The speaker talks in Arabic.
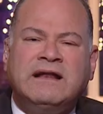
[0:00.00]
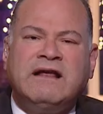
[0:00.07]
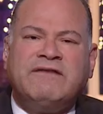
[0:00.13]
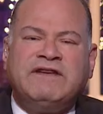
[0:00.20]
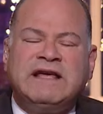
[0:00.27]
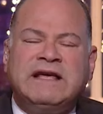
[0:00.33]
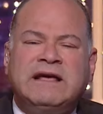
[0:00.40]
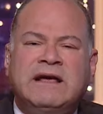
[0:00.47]
ده
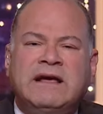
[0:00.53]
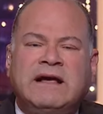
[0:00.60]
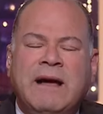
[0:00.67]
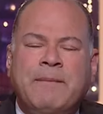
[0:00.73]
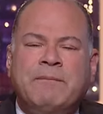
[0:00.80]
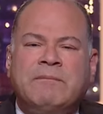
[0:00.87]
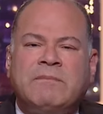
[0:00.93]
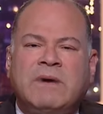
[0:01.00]
في
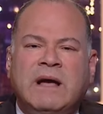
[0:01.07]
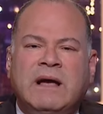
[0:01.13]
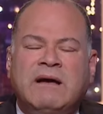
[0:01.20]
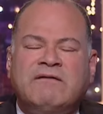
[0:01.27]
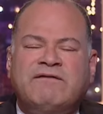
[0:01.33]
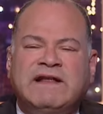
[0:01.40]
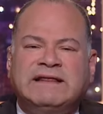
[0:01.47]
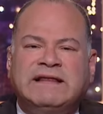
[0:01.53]
كم
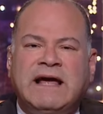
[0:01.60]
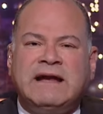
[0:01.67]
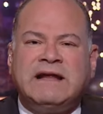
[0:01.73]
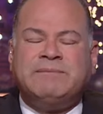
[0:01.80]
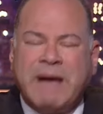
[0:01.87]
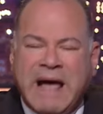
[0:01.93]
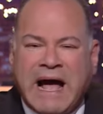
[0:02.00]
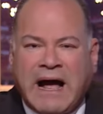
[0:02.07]
آه، فدان
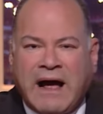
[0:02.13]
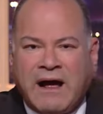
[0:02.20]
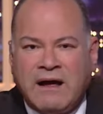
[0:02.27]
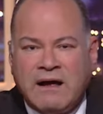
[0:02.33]
اتباع